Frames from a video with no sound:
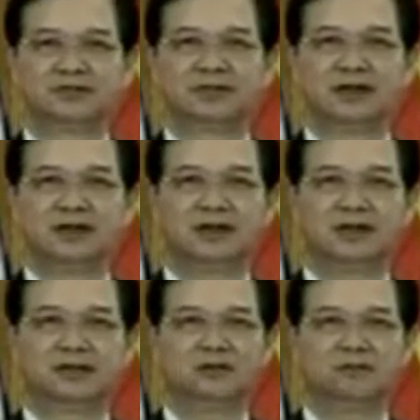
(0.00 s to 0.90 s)
xin gửi
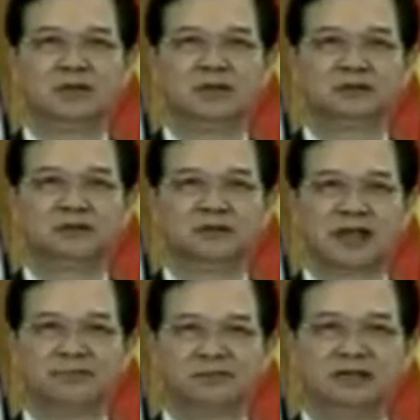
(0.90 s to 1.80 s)
lời chúc mừng tốt
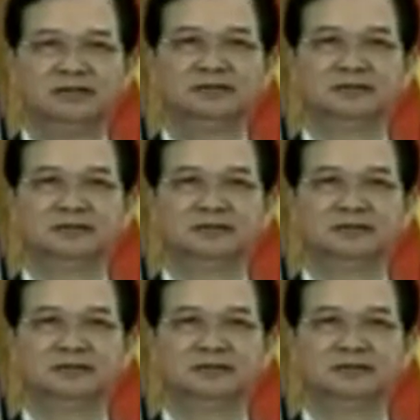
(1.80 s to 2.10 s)
đẹp nhất